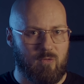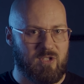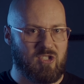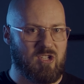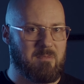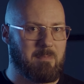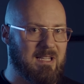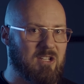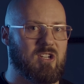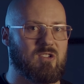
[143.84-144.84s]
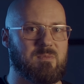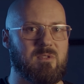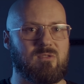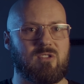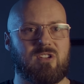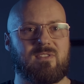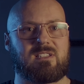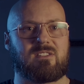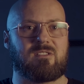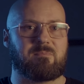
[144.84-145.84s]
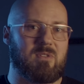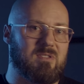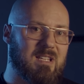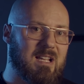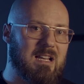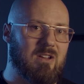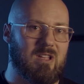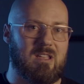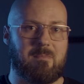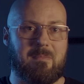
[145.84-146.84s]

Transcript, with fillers: Ówcześni badacze kosmosu doszli więc do prostej analogii.